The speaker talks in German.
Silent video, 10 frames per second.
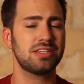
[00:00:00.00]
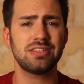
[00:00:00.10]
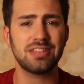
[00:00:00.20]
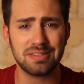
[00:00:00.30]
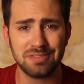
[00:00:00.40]
Das
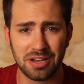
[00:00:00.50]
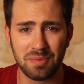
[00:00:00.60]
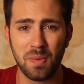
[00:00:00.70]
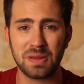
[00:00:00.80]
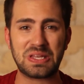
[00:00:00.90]
ist jetzt wieder der
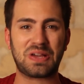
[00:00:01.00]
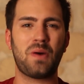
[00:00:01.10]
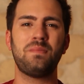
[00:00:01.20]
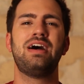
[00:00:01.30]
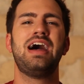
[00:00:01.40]
Moment
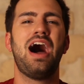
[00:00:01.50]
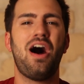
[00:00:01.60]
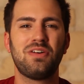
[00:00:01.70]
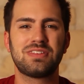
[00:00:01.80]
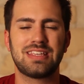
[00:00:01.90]
gekommen
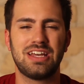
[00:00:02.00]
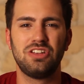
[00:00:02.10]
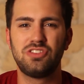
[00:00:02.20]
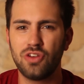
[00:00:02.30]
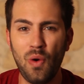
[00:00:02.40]
aus
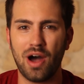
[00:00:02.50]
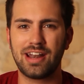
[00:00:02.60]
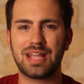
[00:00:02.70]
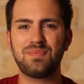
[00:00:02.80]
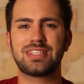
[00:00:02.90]
äh, Tor.
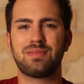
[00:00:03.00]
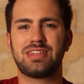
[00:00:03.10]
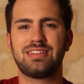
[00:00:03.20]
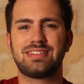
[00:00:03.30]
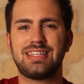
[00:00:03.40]
Da gibt es
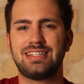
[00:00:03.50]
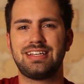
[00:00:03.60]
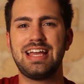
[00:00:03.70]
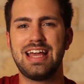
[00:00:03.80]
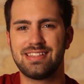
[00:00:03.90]
nämlich eine
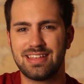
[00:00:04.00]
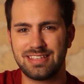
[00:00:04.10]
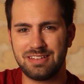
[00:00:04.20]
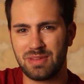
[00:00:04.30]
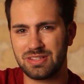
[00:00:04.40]
Szene, da
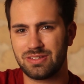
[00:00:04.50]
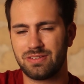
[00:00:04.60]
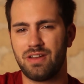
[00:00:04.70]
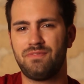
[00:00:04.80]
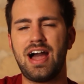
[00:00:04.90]
sieht man so
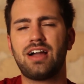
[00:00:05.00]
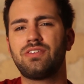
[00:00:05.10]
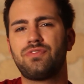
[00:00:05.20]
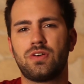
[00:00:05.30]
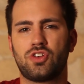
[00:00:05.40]
einen
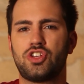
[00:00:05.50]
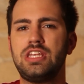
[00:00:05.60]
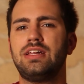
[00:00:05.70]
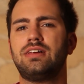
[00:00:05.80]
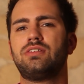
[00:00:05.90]
Wagen von
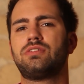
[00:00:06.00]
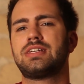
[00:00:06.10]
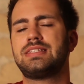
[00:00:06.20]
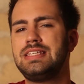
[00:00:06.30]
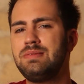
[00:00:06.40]
Shield und
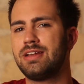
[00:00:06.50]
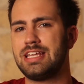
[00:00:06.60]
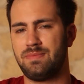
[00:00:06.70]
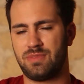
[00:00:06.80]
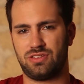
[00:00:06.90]
da sieht man
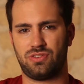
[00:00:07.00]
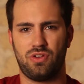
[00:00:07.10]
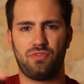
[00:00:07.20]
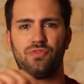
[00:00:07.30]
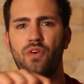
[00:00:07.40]
eben, dass
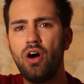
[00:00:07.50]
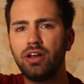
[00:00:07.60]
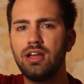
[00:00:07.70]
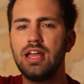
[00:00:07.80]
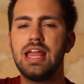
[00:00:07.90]
äh,
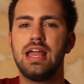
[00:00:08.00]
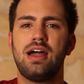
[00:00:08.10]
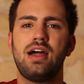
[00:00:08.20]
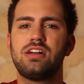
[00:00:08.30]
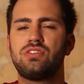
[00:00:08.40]
vorne,
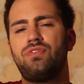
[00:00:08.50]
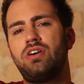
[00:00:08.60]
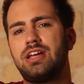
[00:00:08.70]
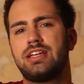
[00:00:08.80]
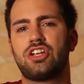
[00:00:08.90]
äh, also
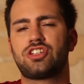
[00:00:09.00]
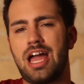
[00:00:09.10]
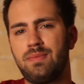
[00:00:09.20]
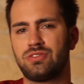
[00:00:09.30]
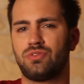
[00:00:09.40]
vorne an der
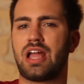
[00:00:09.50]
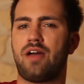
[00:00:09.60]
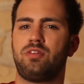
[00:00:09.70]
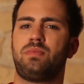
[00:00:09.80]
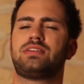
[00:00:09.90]
Scheibe so ein
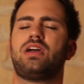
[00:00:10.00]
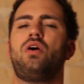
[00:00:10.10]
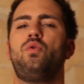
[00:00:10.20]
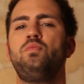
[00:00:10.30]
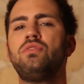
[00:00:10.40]

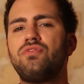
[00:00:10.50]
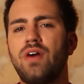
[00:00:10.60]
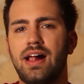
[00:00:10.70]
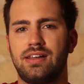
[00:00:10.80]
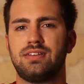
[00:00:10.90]
Kaffeebecher
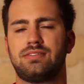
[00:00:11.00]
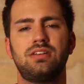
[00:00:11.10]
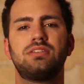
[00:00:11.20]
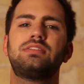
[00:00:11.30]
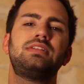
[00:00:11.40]
umgefallen ist. Ne?
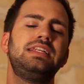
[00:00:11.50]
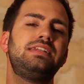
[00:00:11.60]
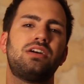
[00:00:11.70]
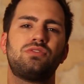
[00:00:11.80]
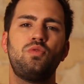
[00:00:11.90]
Das
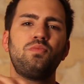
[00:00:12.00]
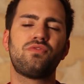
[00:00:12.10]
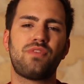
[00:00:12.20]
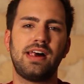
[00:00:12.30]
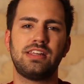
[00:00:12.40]
liegt also
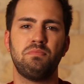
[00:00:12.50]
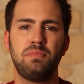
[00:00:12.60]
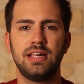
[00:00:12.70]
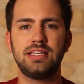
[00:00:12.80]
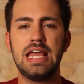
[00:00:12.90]
umgefallen im
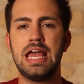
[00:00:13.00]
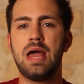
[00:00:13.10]
Bild.